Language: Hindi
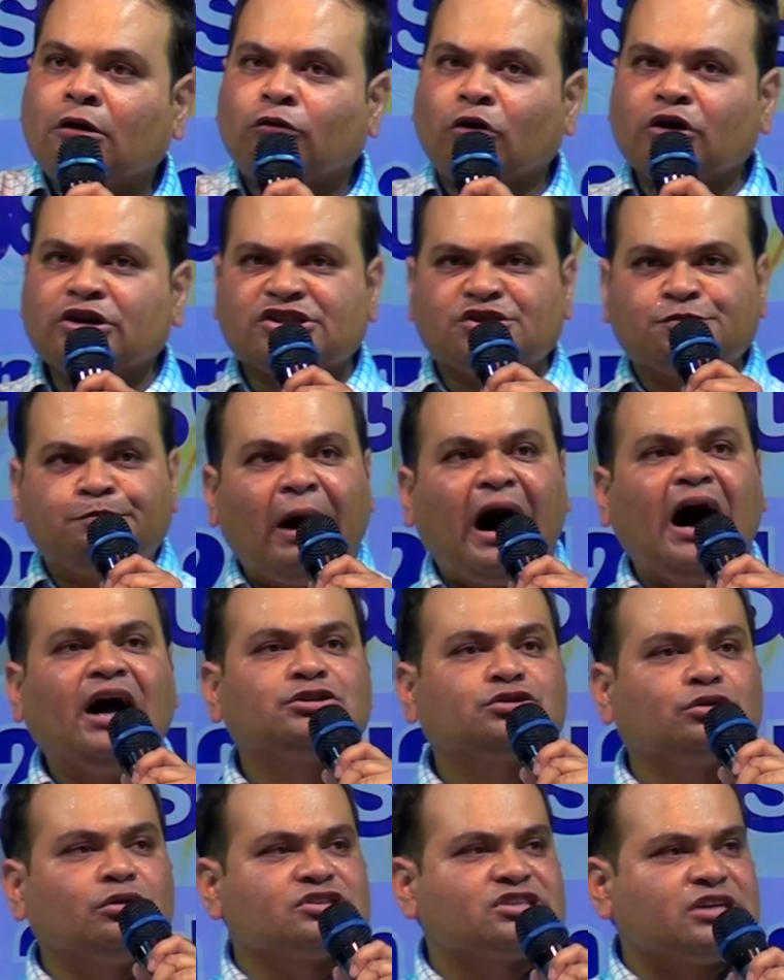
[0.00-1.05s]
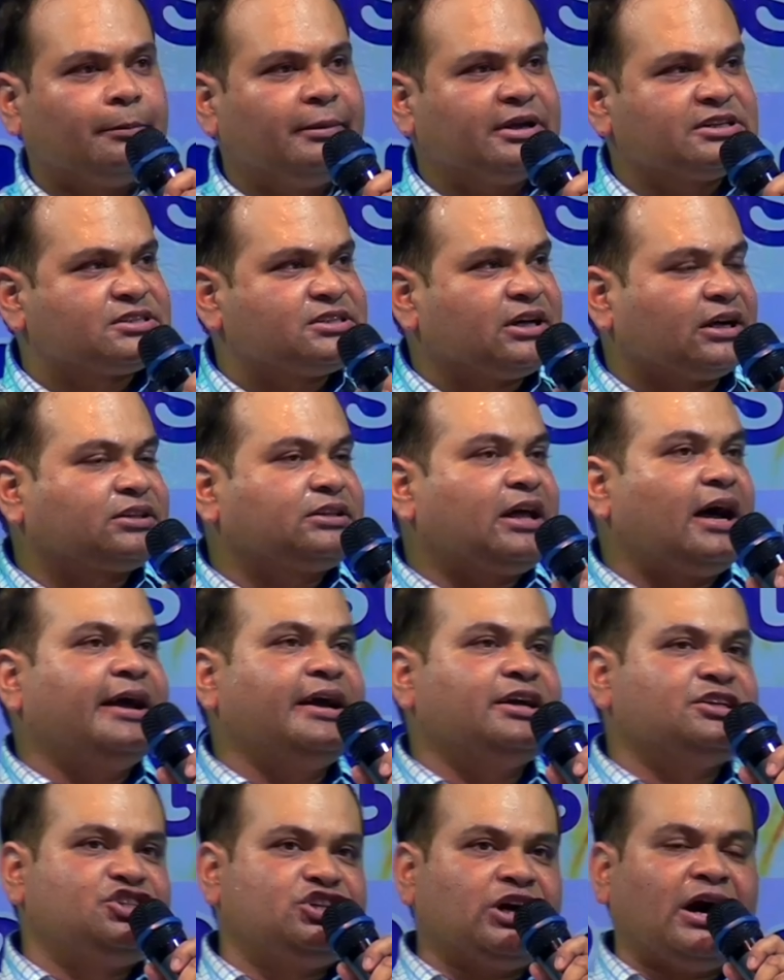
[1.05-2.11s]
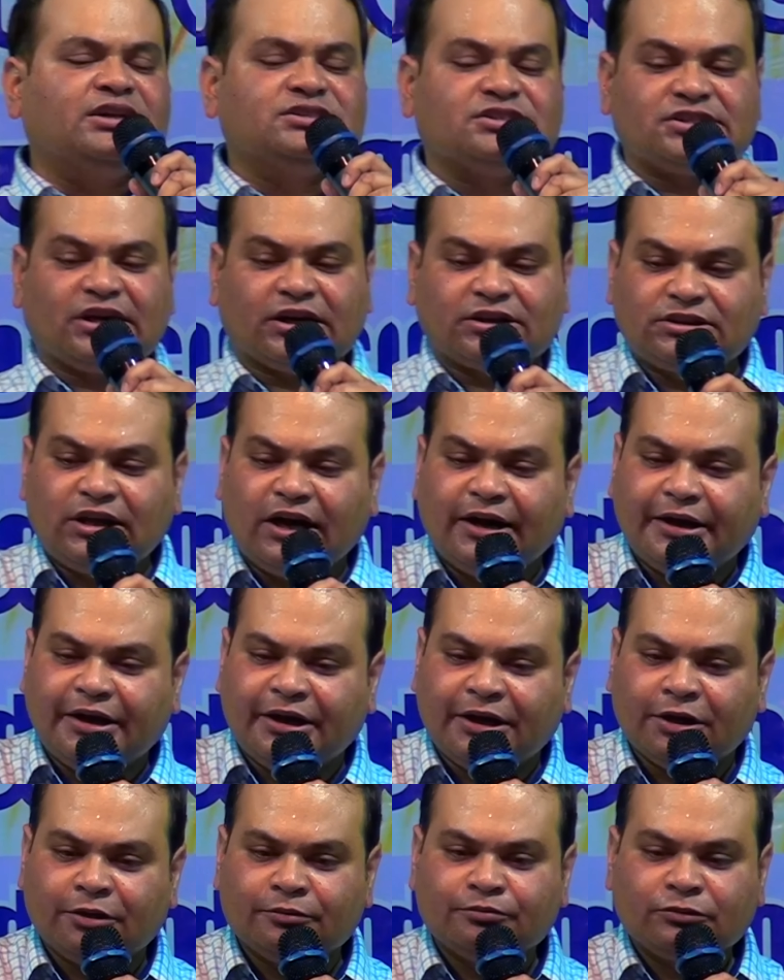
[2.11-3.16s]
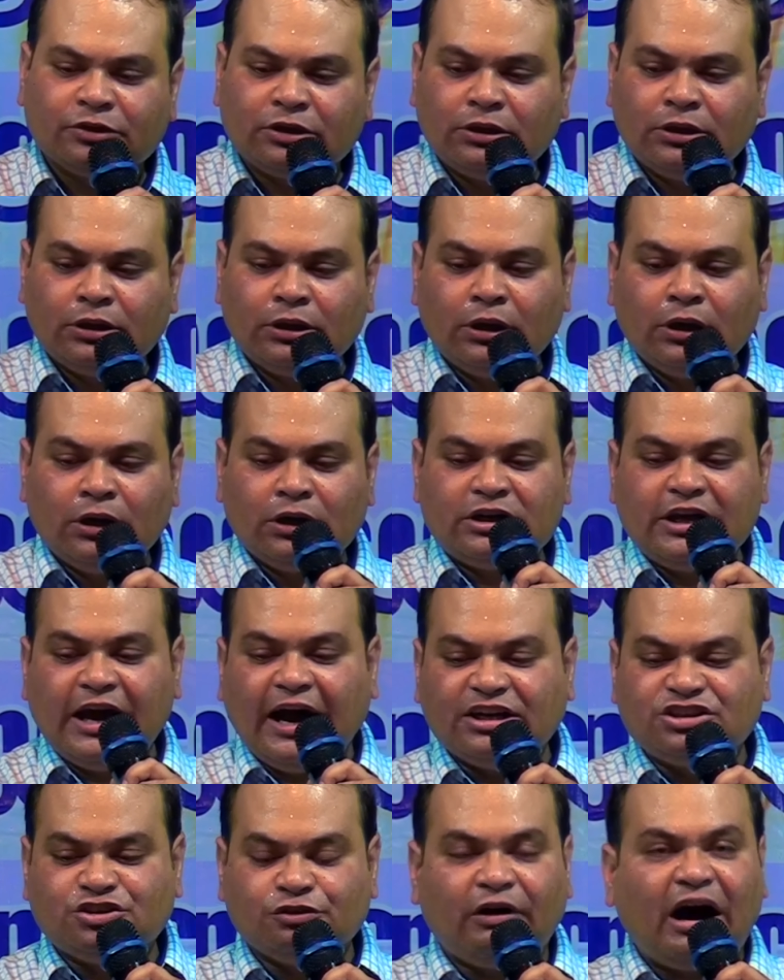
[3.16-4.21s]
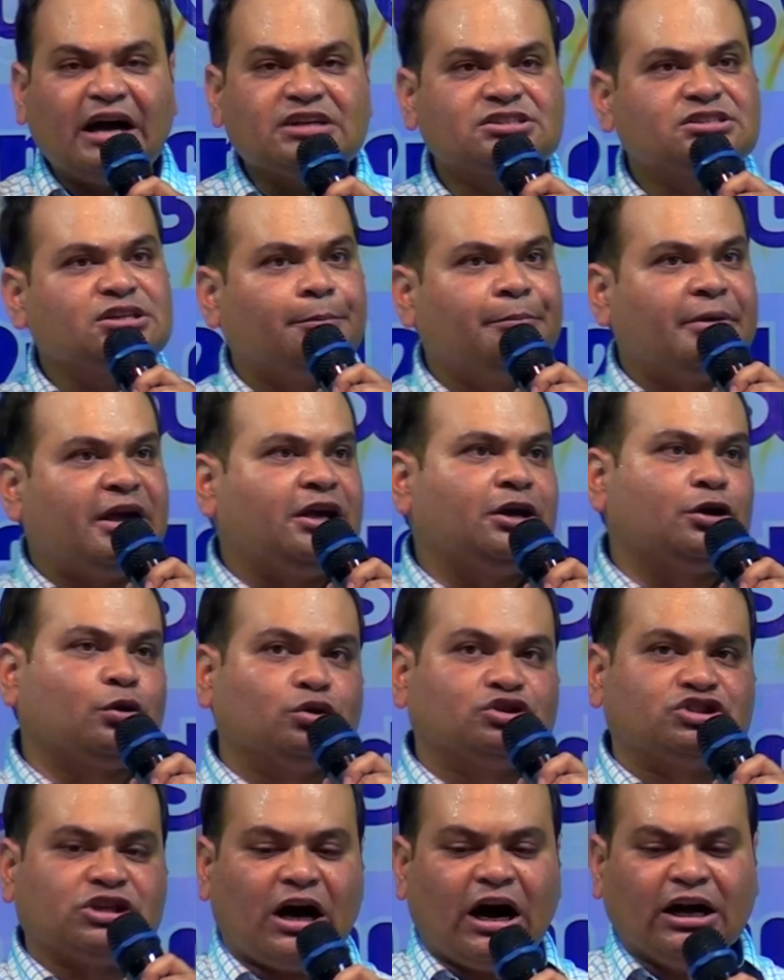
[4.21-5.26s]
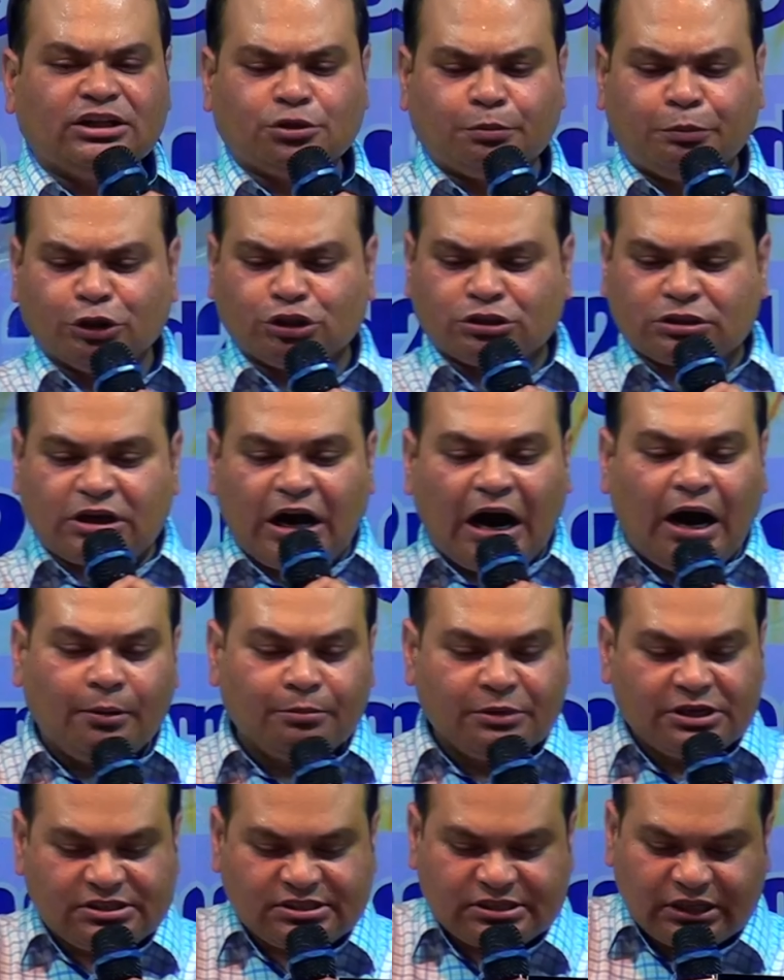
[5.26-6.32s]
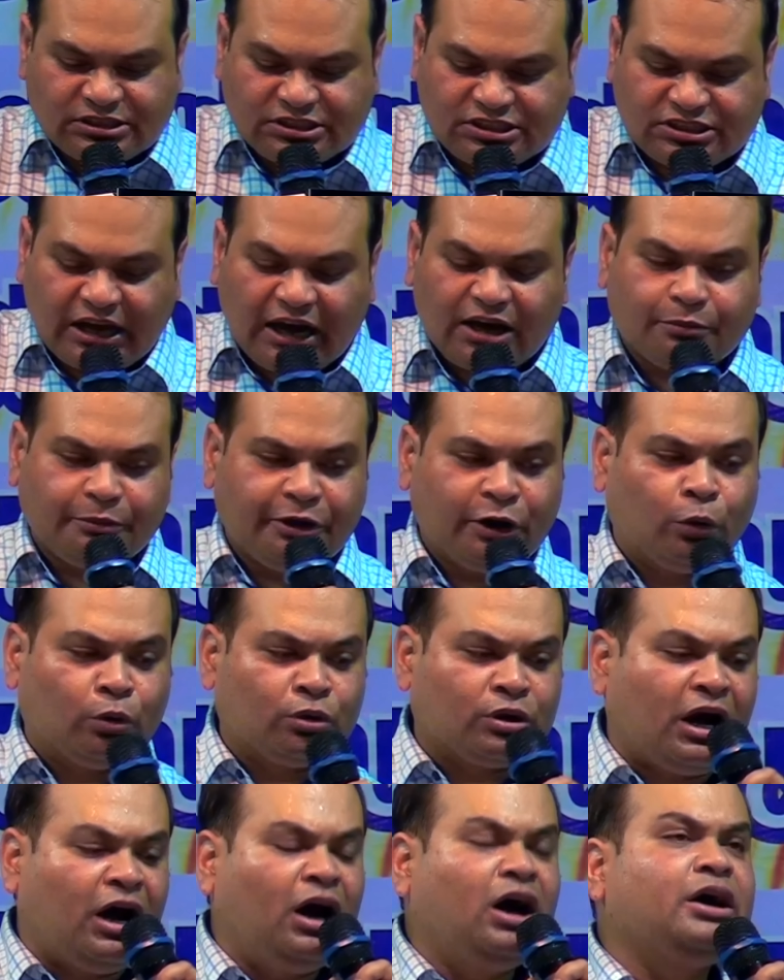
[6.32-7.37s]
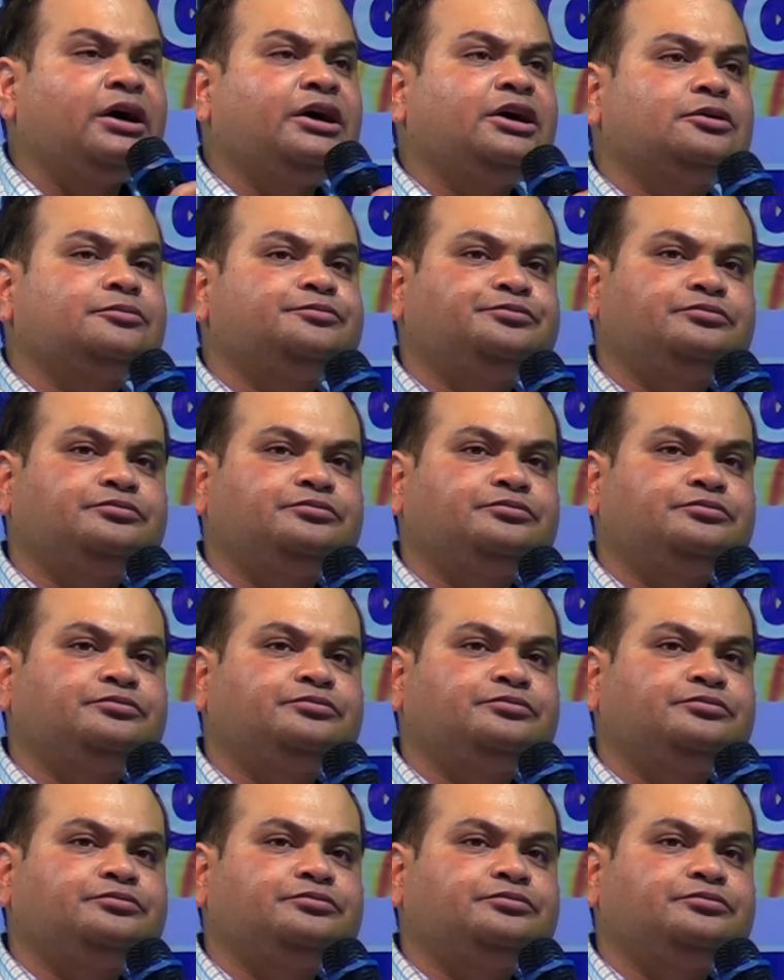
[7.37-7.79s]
वो इस बात को समझ सकता है जान सकता है कि आज वास्तव में ही कुछ अद्भुत काम इस संसार में हो रहा है